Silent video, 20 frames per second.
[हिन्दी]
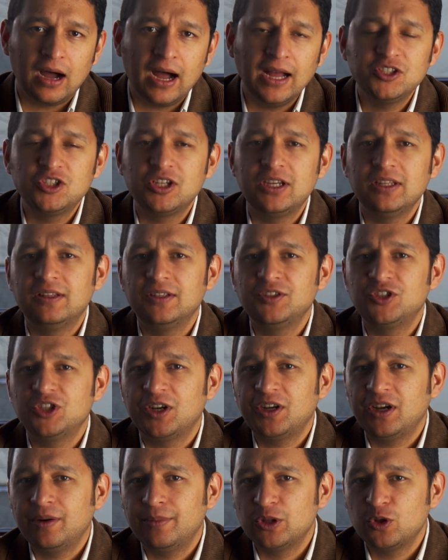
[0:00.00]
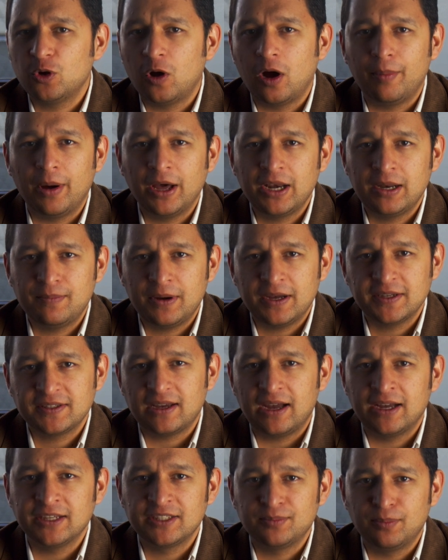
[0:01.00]
आज की दिनचर्या में तो हमारे पास
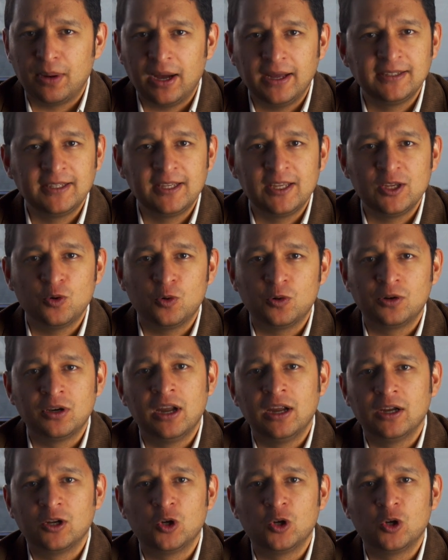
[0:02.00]
आसमान की ओर